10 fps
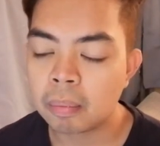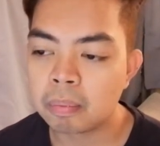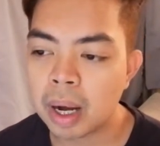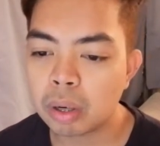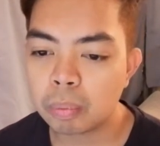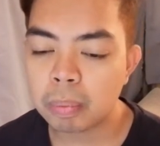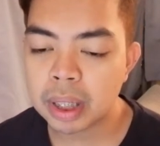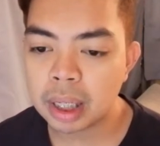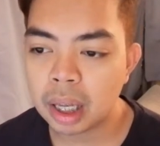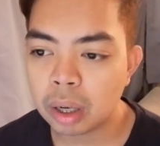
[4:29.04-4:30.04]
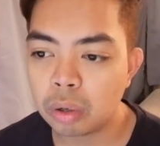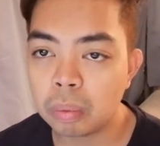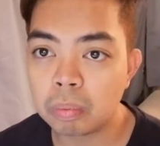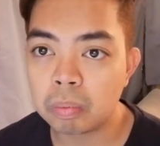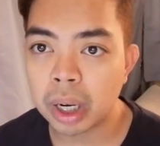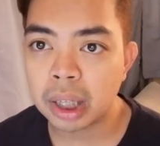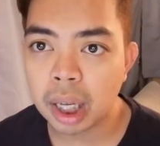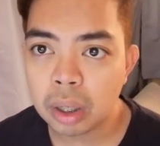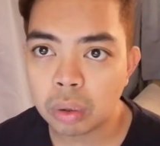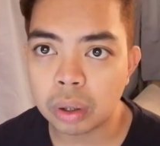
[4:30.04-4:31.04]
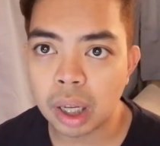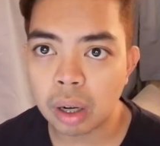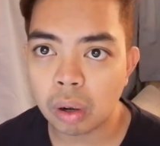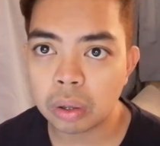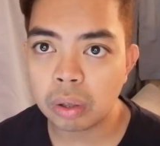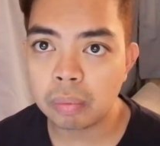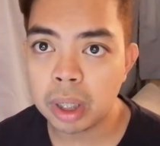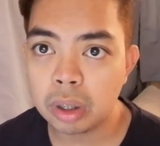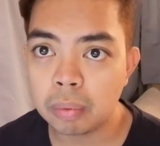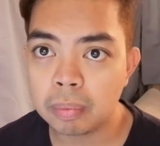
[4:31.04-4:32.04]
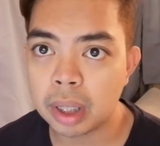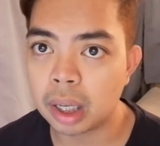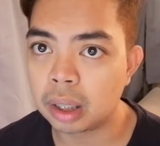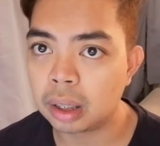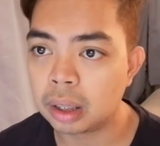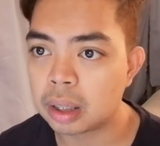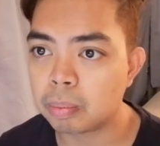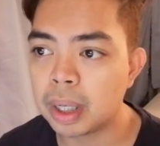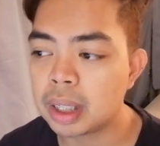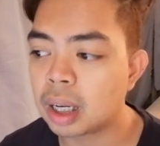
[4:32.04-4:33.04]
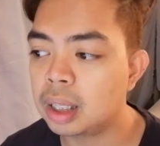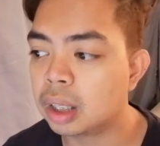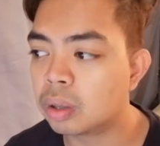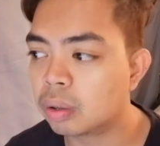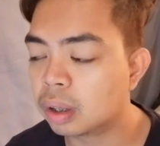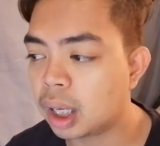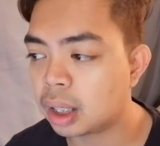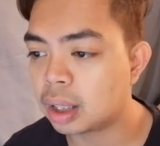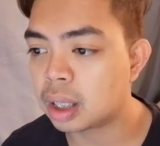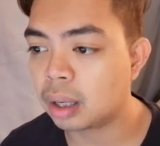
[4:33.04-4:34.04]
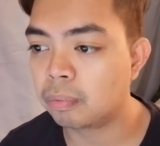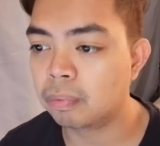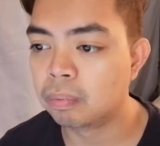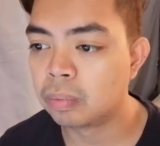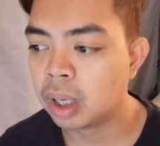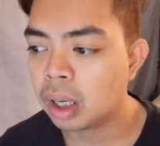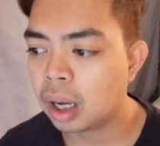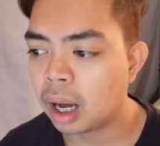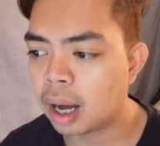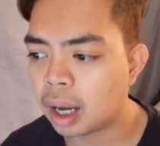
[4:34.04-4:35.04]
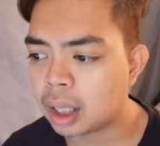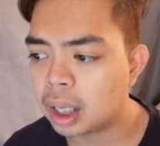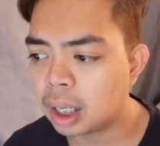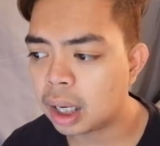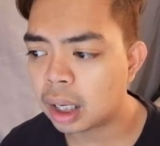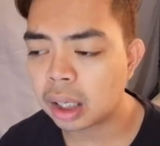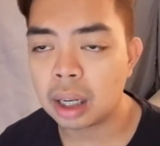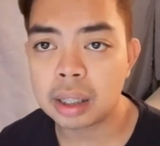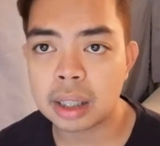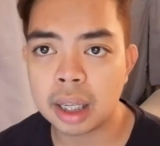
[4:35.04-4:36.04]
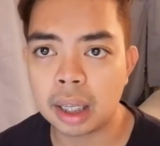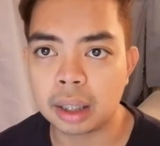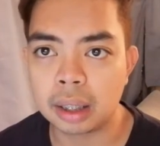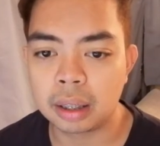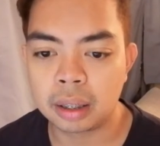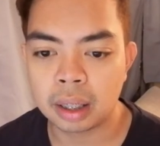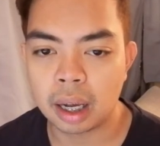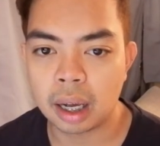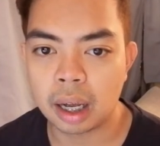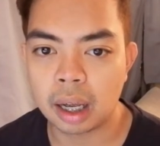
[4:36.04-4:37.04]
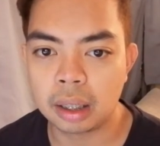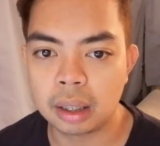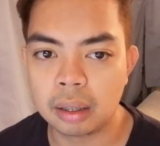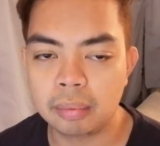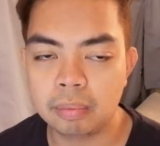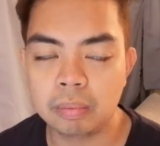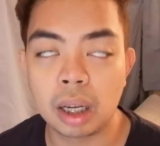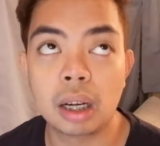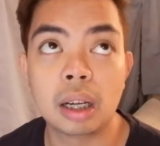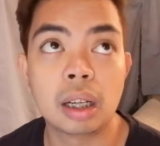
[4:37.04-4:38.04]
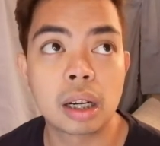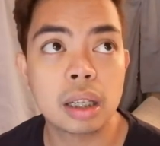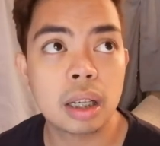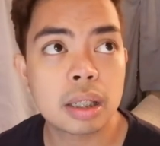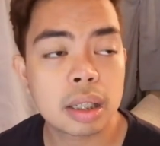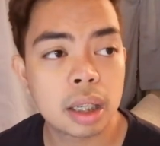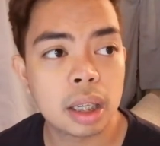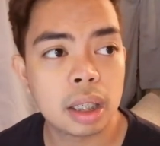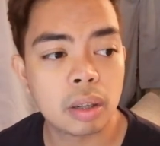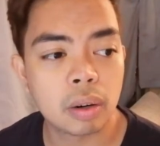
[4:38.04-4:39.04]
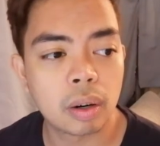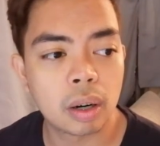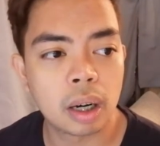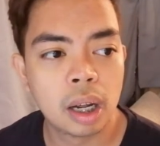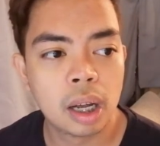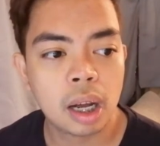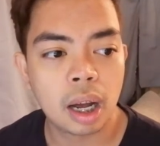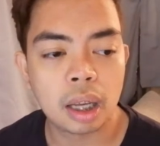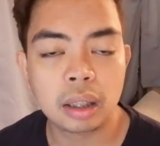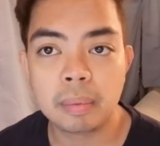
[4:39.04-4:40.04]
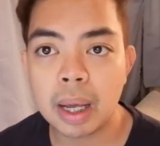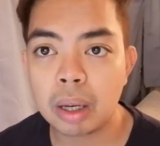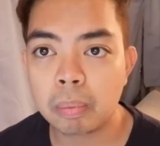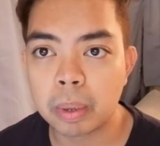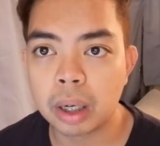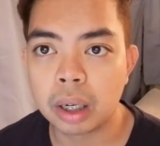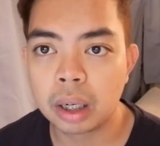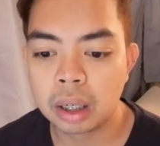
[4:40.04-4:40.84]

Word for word: bago pa sila magtayo ng condominium dyan, especially kung that is a uh, kilalang real estate uh, uh, real estate or a developer.